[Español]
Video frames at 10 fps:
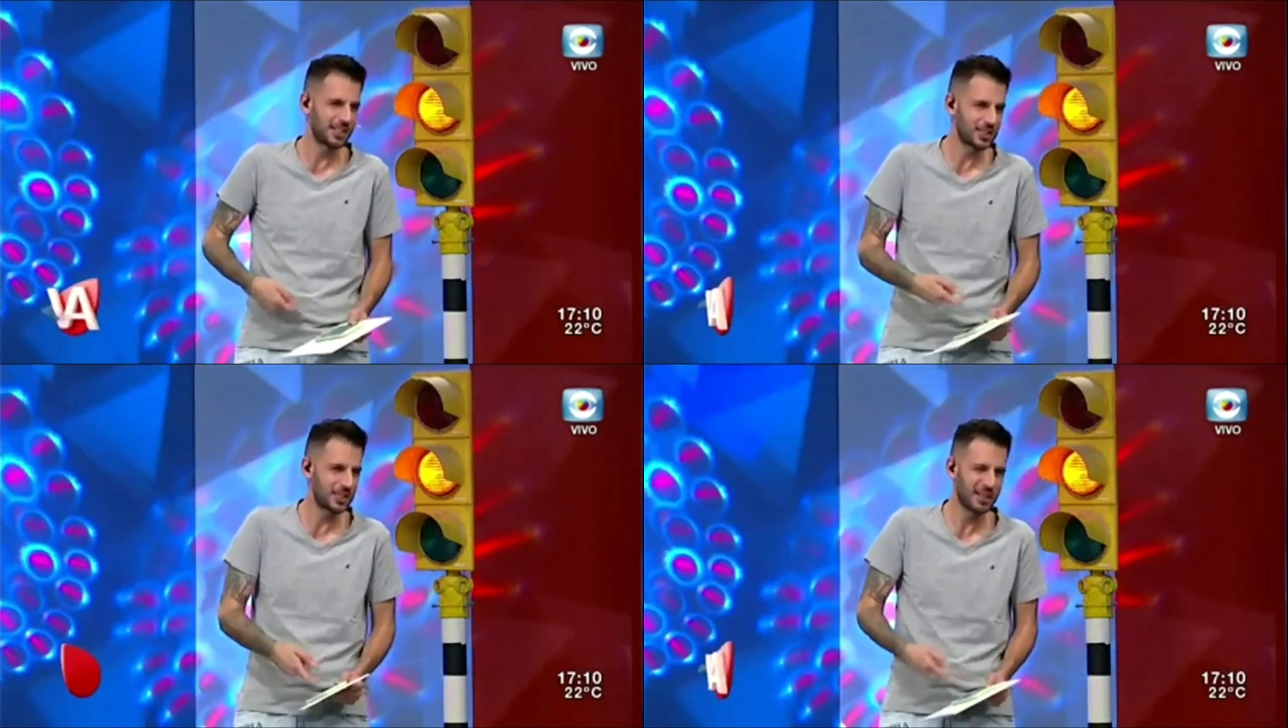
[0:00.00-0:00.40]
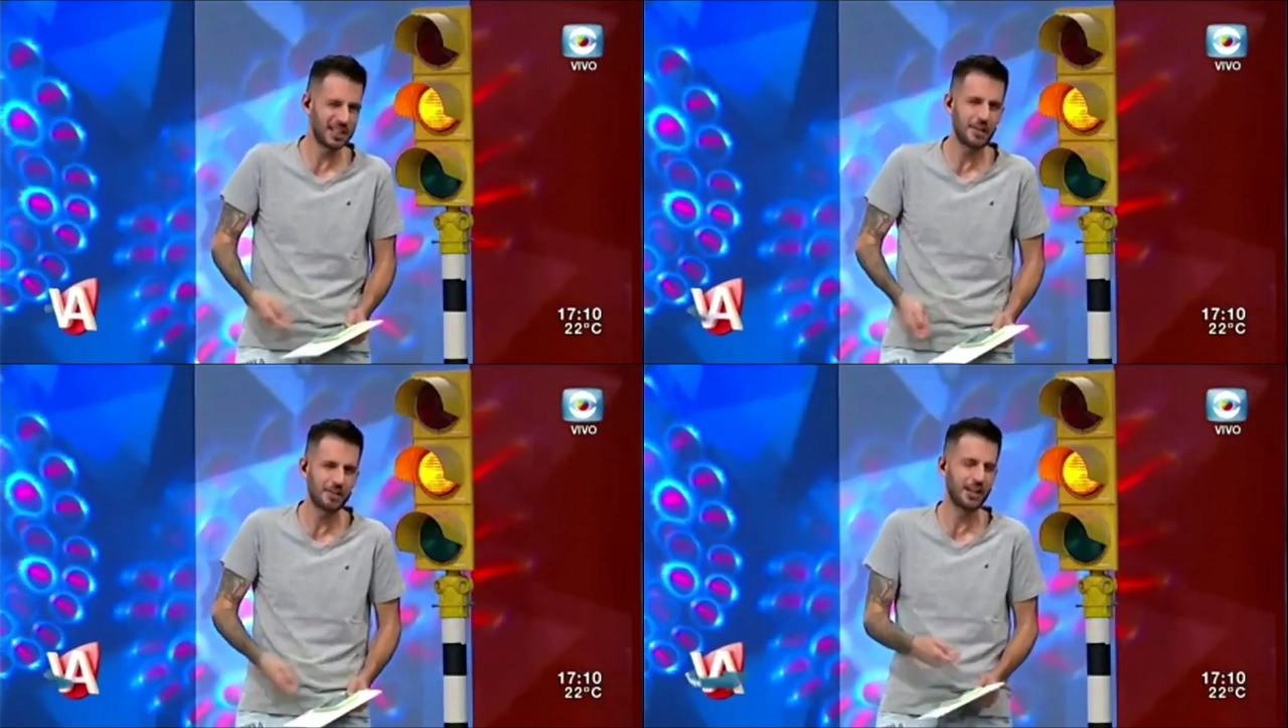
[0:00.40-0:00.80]
Entonces
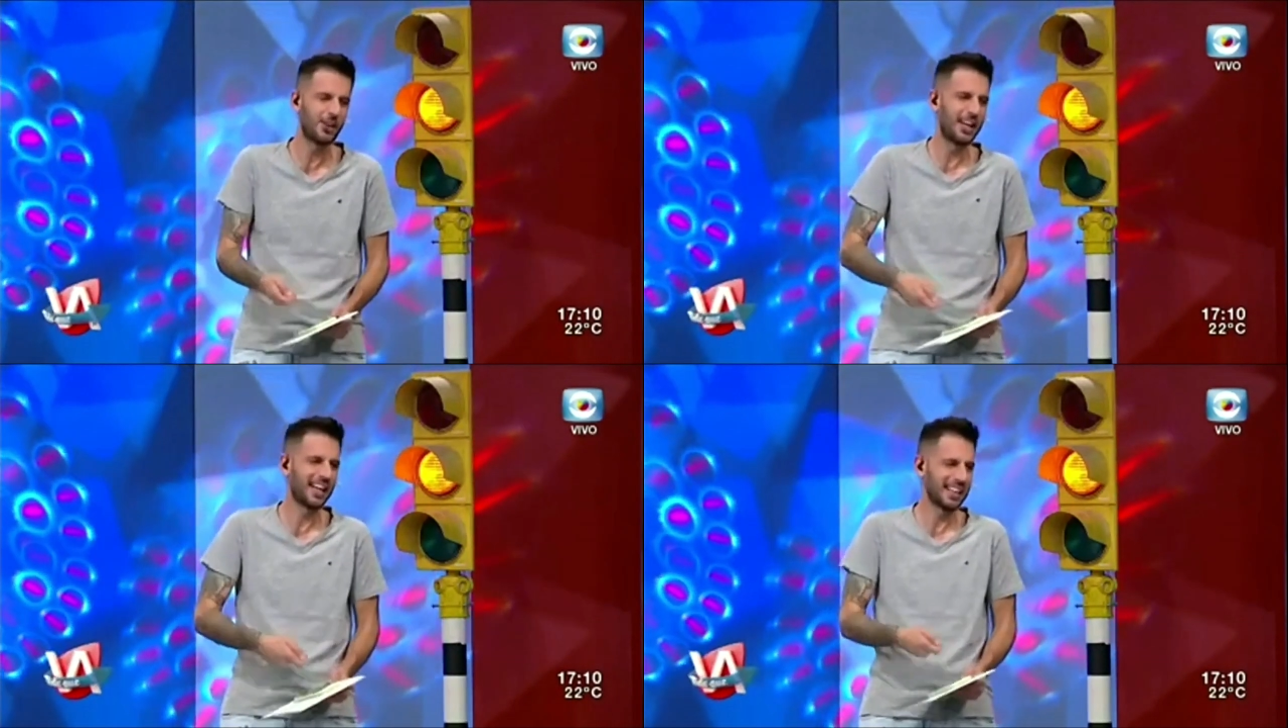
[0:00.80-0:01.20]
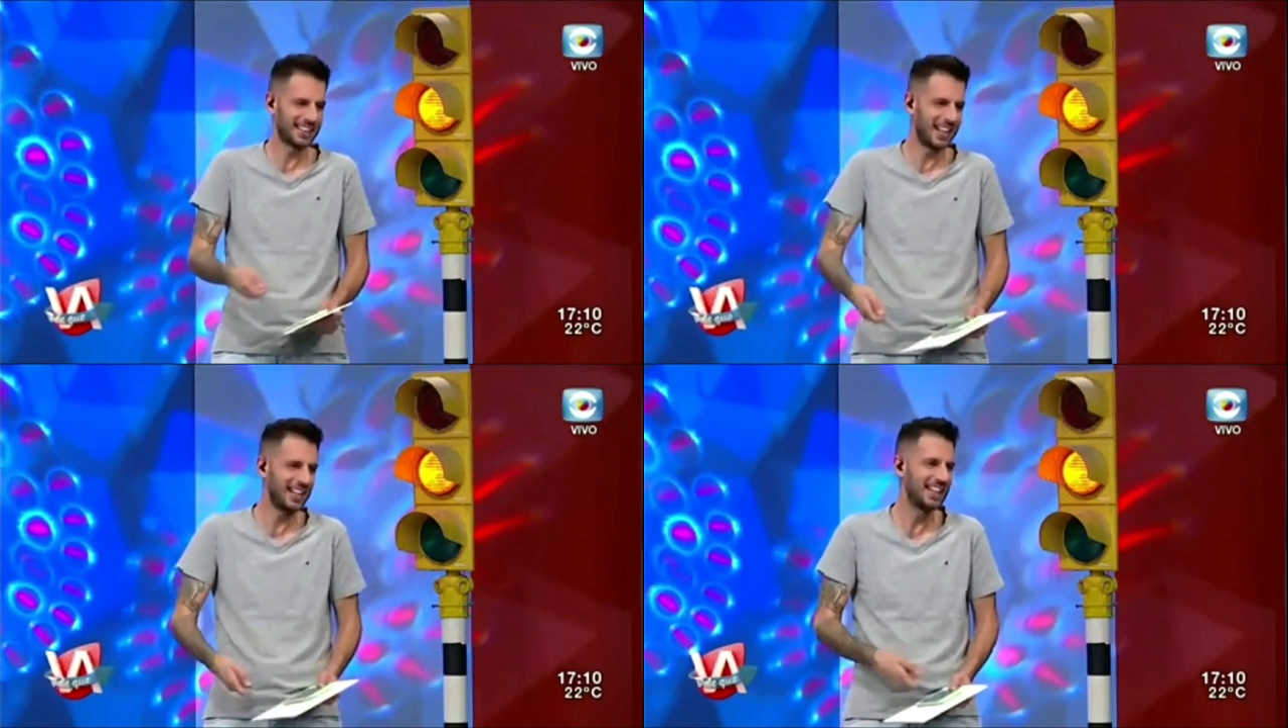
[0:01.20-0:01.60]
mandame, hola, ¿qué
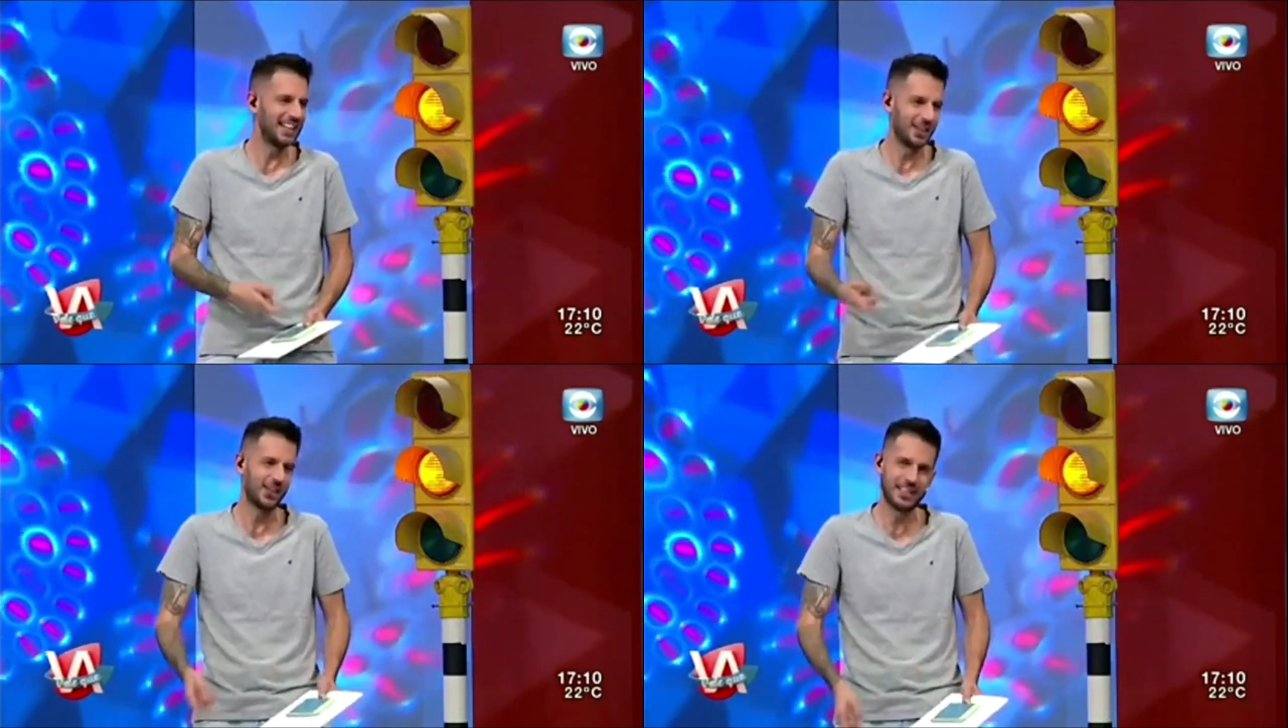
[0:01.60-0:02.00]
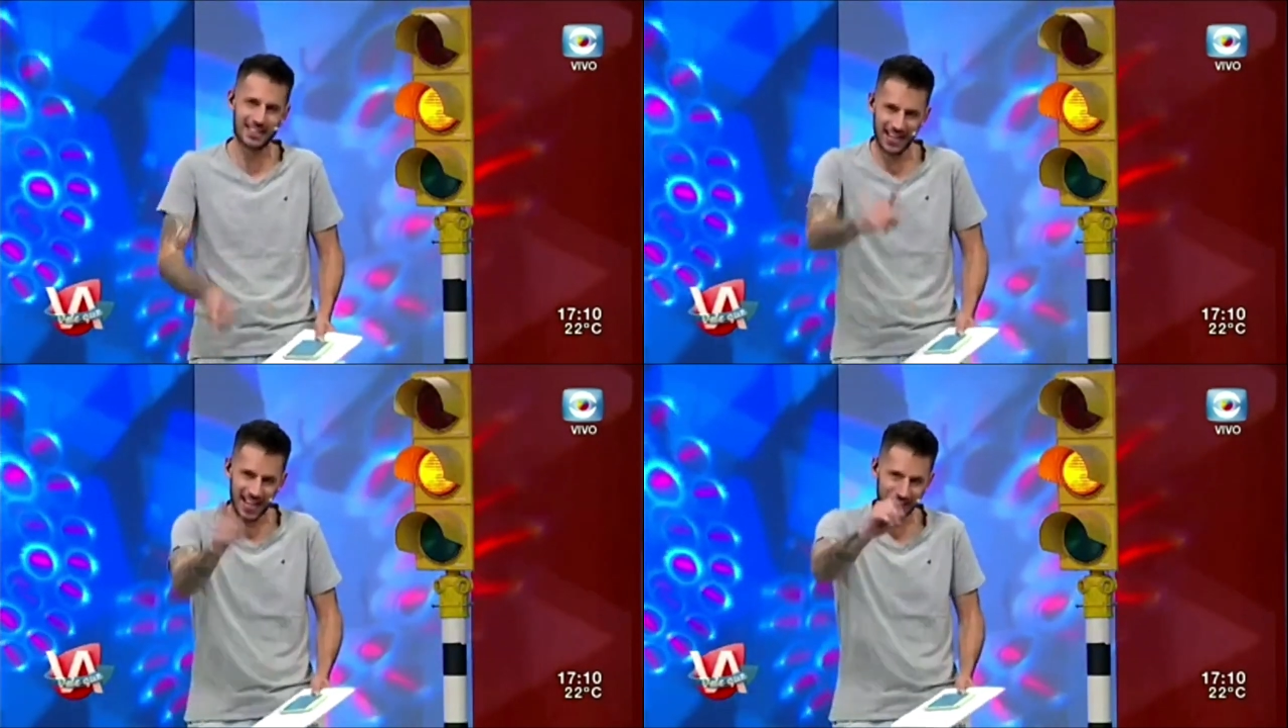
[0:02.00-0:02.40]
tal? Y leo
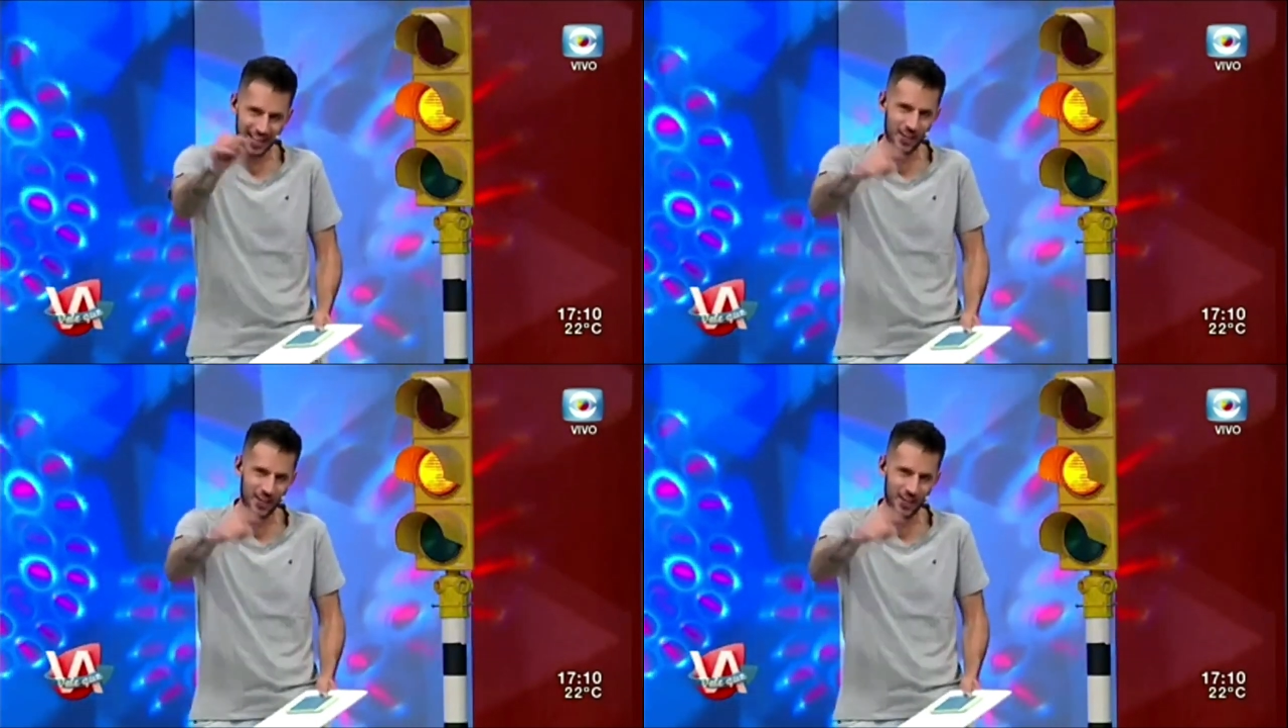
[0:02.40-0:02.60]
ese. Acá